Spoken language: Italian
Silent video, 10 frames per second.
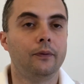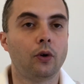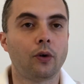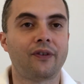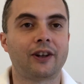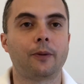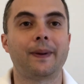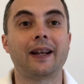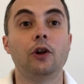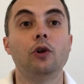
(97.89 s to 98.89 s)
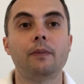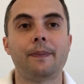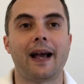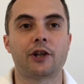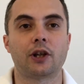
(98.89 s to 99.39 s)
Non l'ho fatto perché non mi
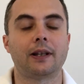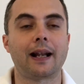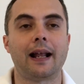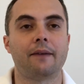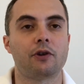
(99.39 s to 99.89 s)
piace attirare